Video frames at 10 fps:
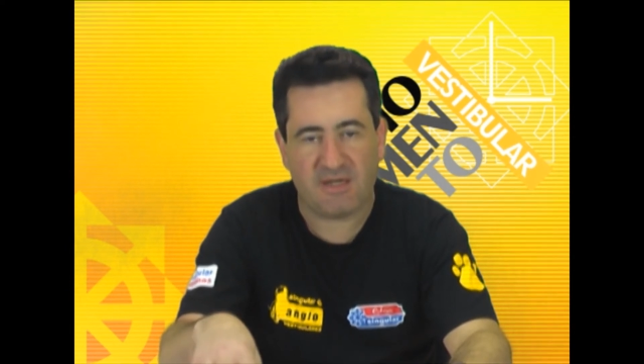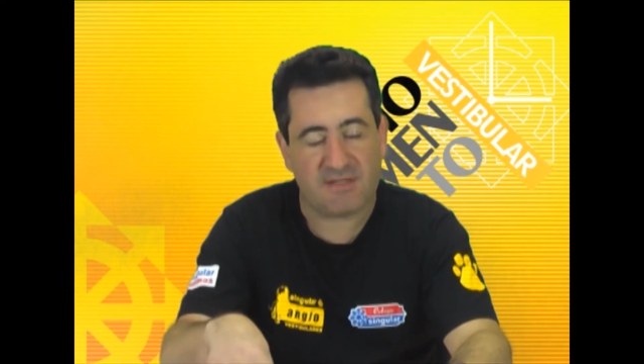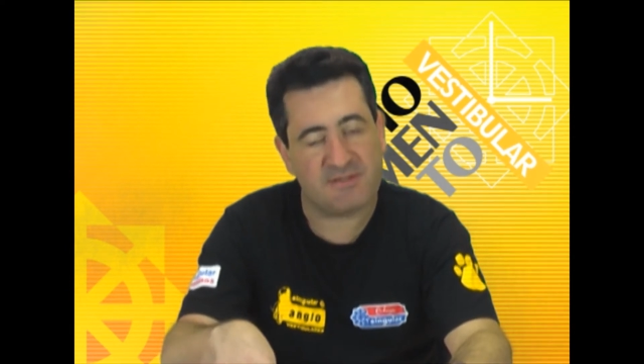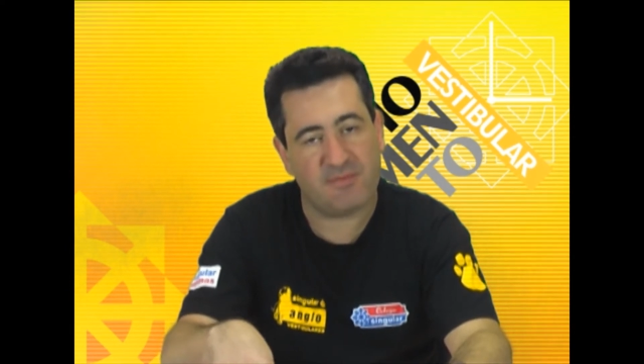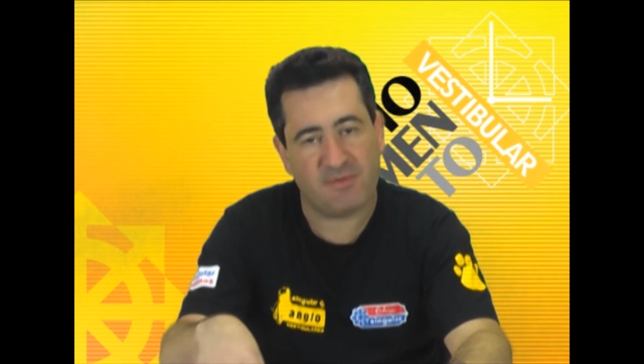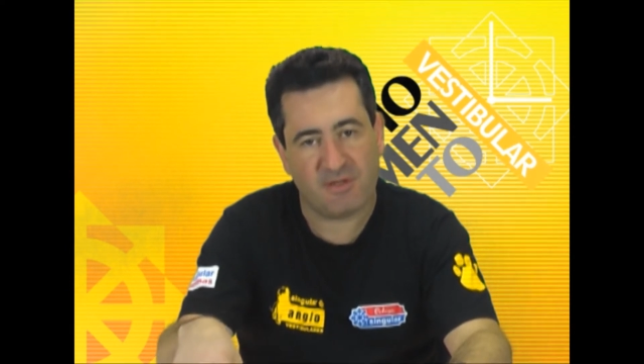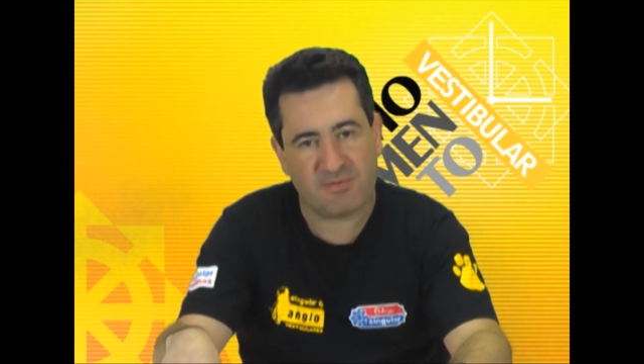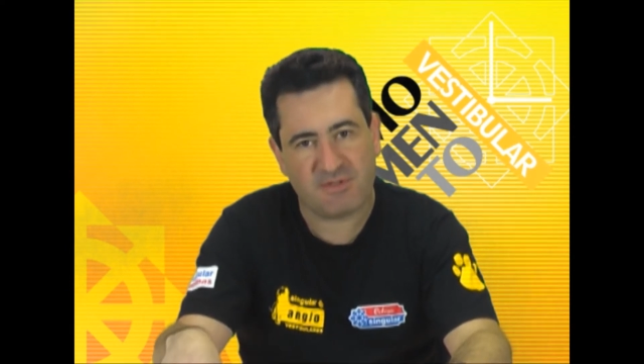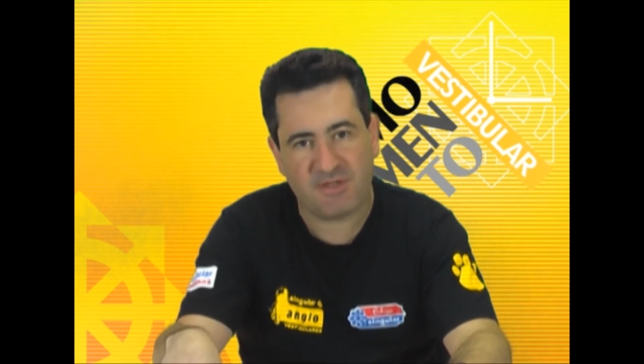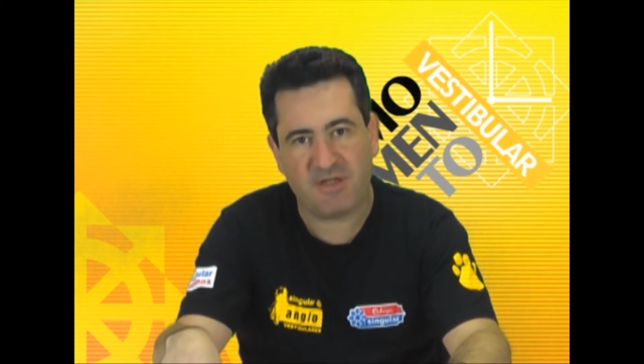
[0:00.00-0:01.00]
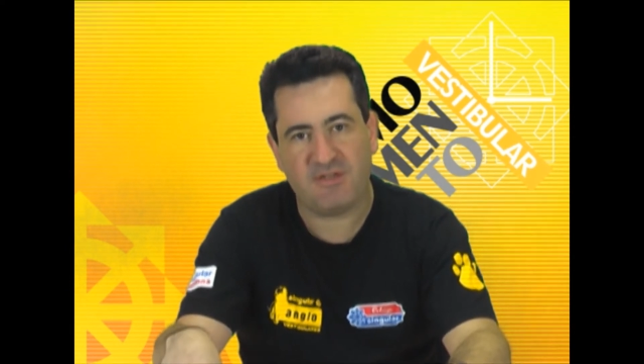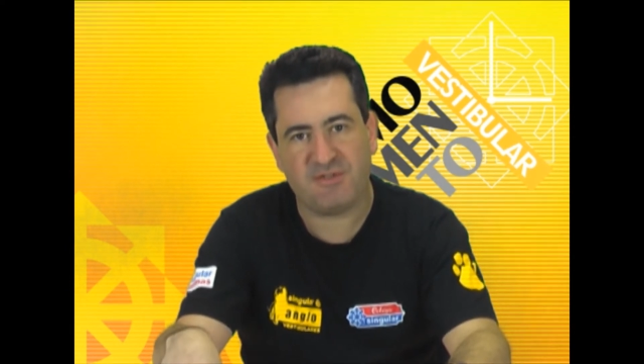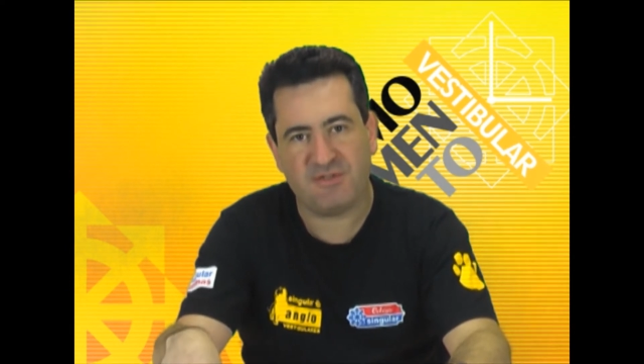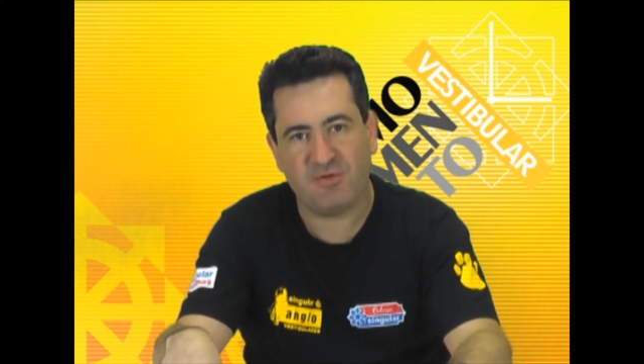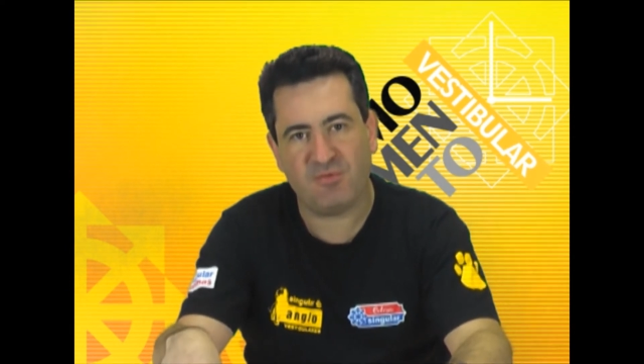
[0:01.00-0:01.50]
Aliás, terminamos em grande
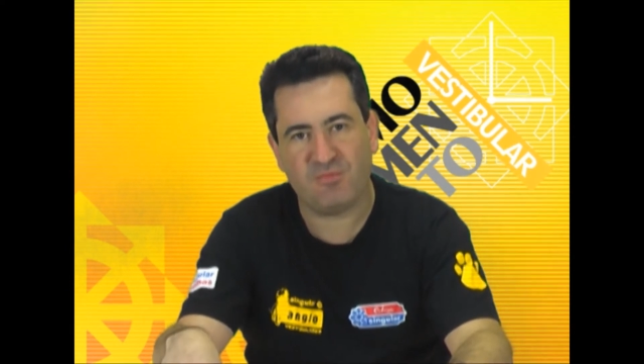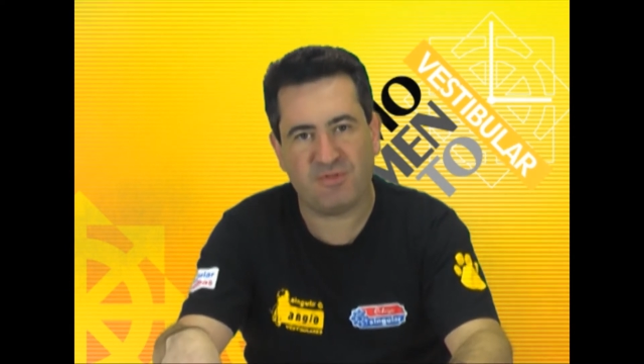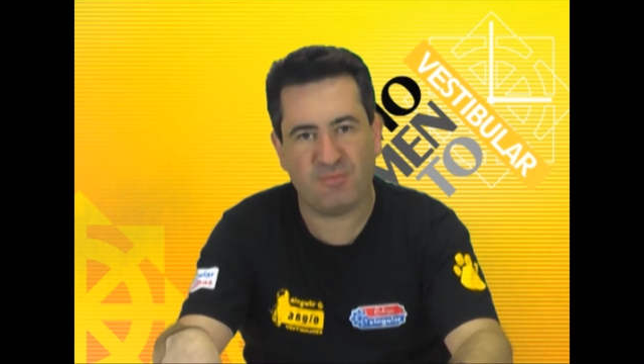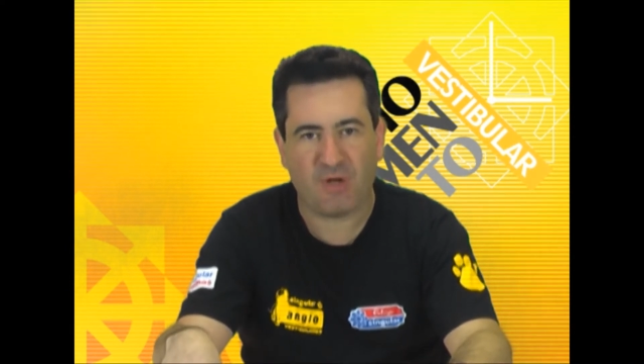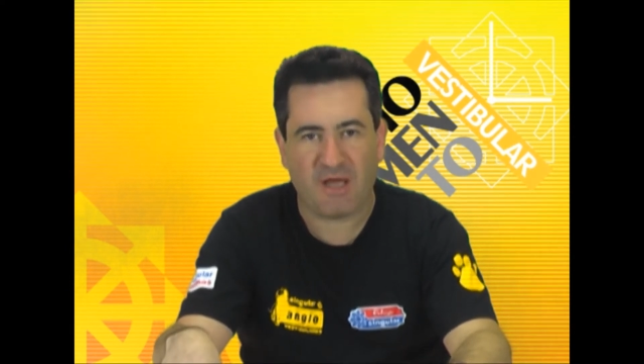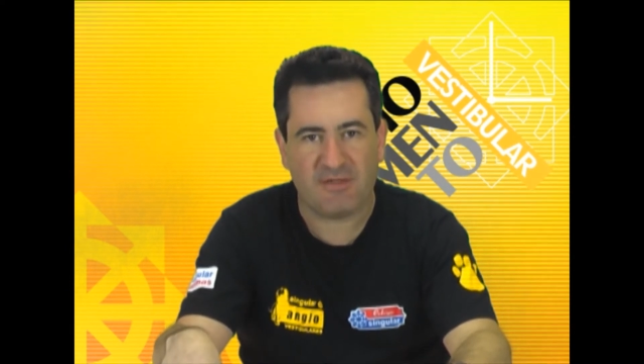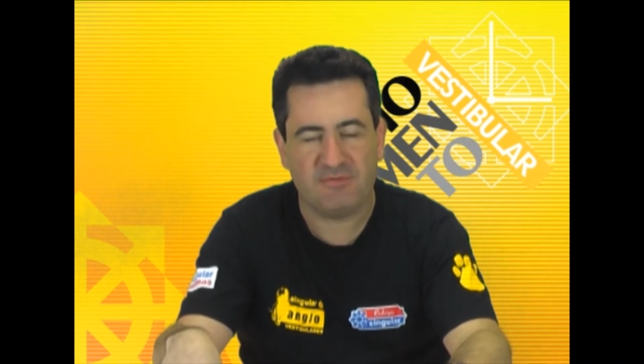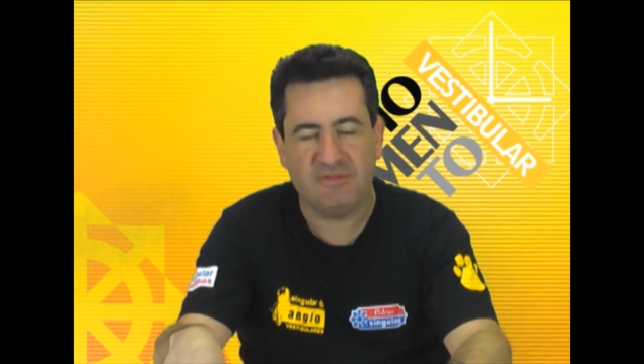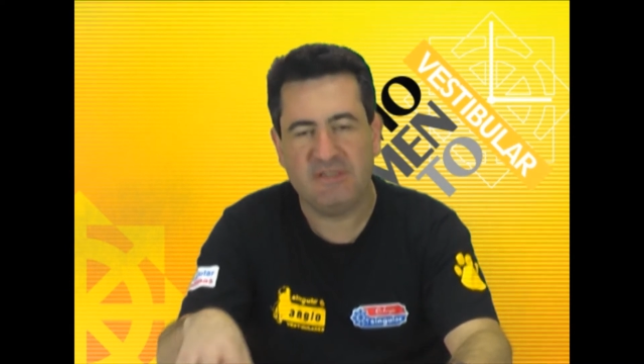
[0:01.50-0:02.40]
estilo com um simulado.